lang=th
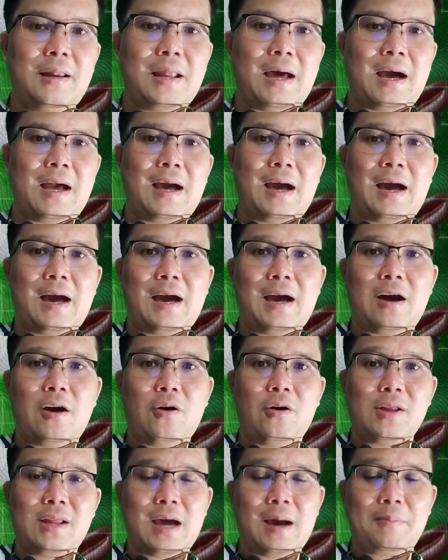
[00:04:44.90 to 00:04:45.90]
ราคาอ
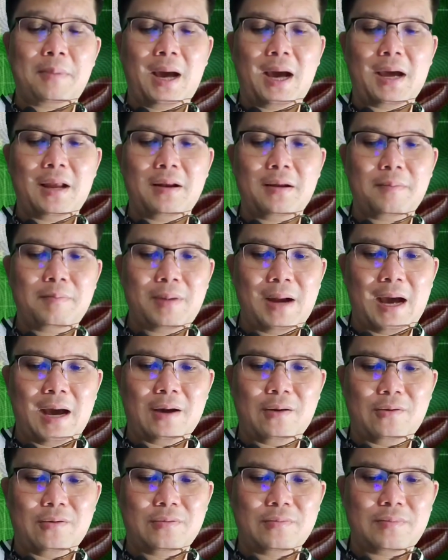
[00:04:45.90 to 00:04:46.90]
อทามไฮหรือเปล่า
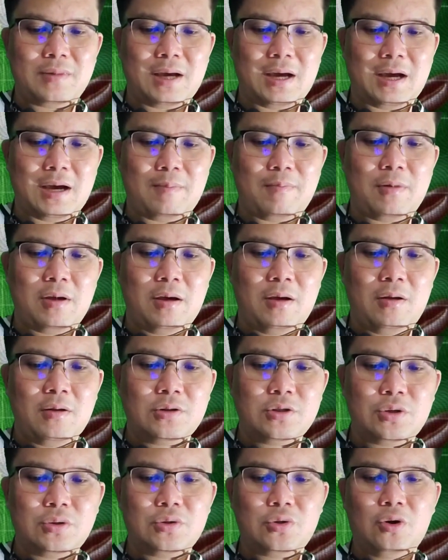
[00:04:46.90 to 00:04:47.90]
นะครับ
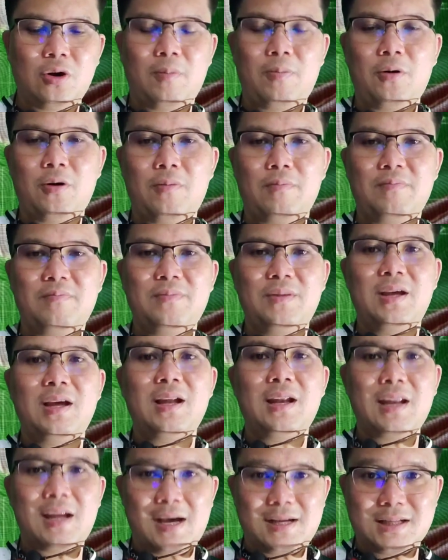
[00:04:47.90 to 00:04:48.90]
ส่วนตัวผม
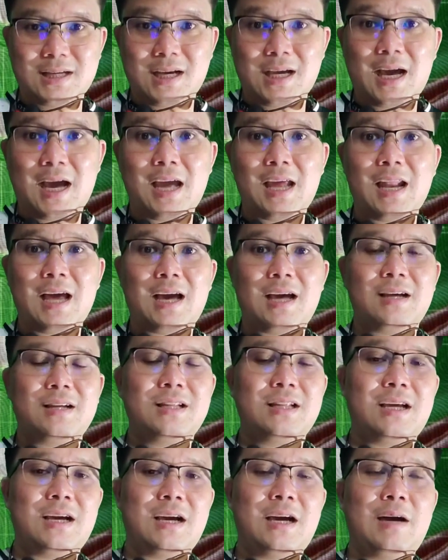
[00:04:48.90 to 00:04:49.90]
น่าจะใกล้แล้ว
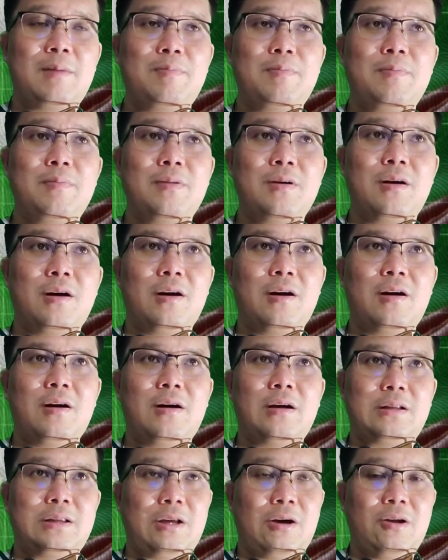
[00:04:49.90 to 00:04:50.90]
นะครับ ก็
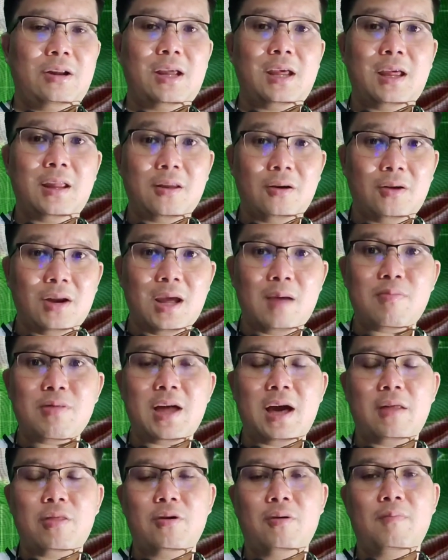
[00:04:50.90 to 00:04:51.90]
ตอนนี้ต้องรีบ
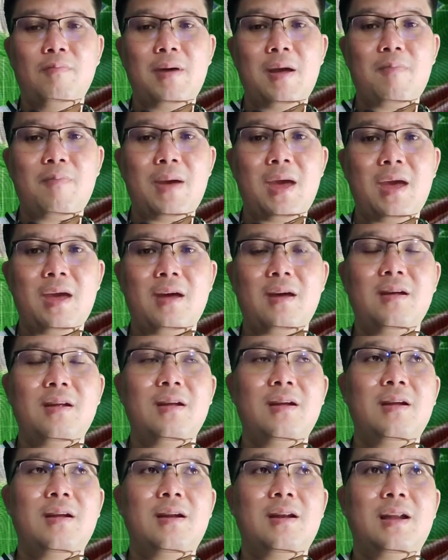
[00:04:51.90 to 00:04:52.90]
สะสมเปเป้
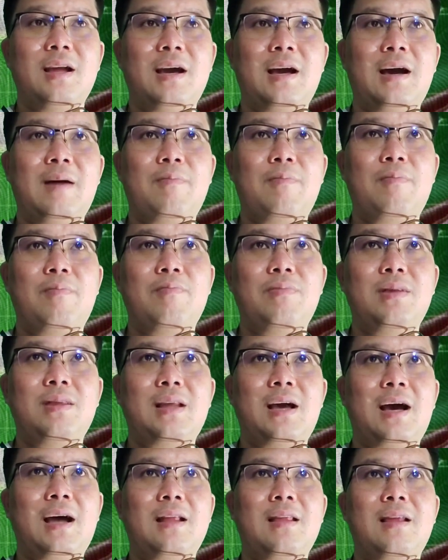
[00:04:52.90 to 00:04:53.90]
นะครับ
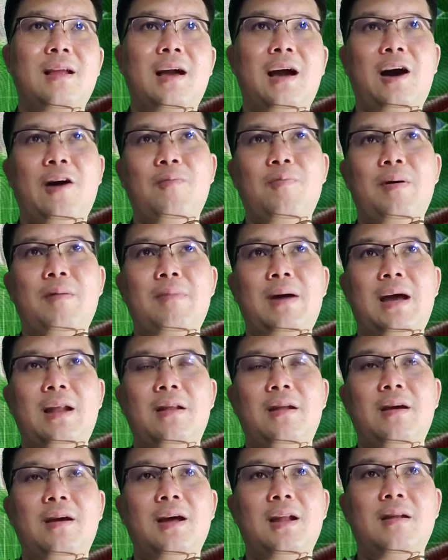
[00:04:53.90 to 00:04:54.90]
ถ้าเข้าประมาณ
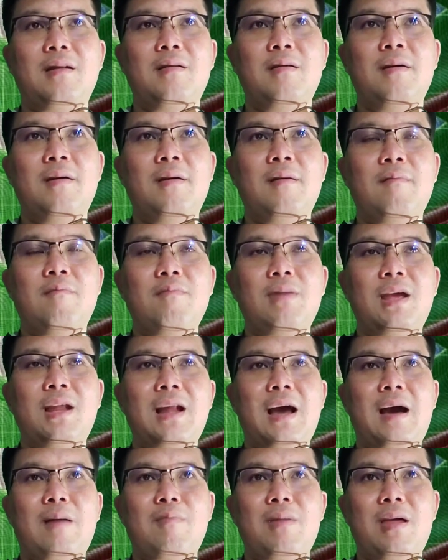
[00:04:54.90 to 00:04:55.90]
เดือนมี
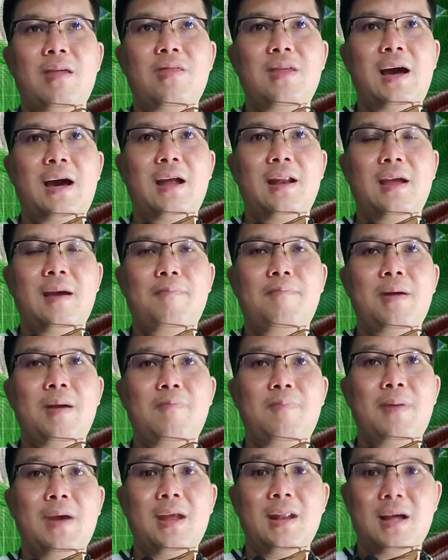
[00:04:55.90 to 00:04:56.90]
นาเมษาเนี่ยเป
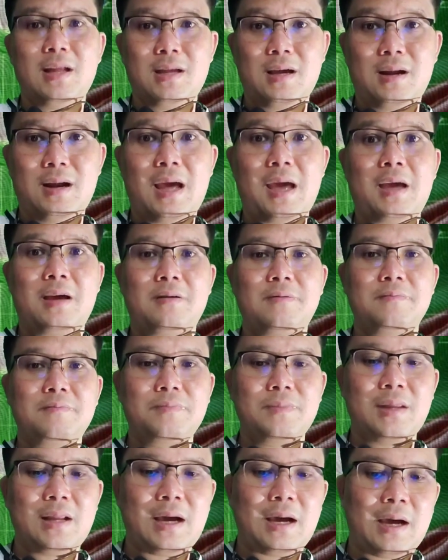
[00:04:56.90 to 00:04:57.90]
เป้น่าจะแรง
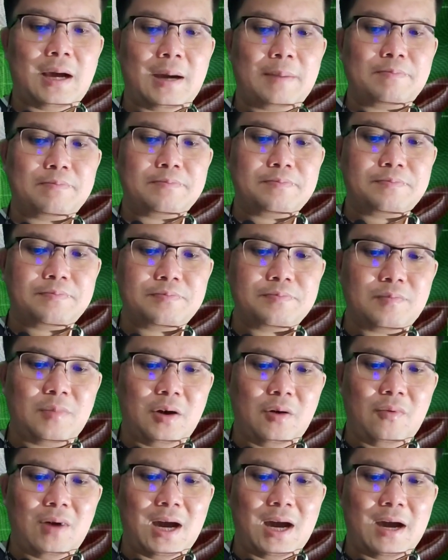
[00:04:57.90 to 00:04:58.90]
นะครับเพ
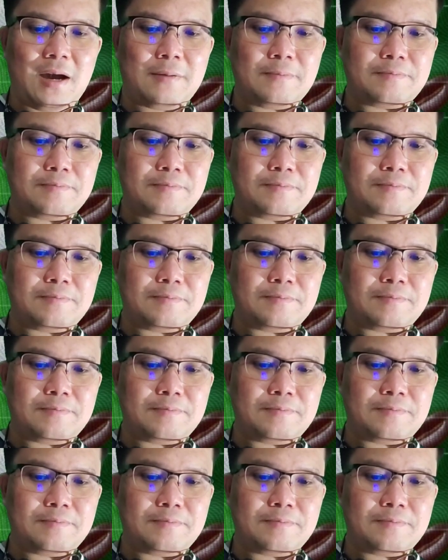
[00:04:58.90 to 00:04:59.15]
ราะว่า